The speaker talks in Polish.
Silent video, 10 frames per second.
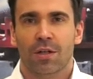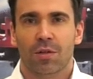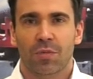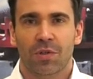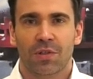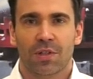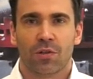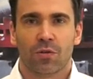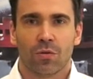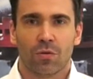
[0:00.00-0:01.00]
e,
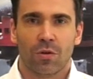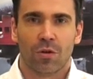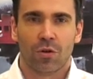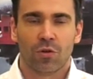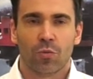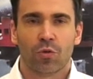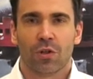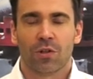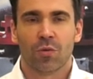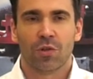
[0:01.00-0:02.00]
biznesu, osób,
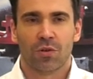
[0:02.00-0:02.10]
które chcą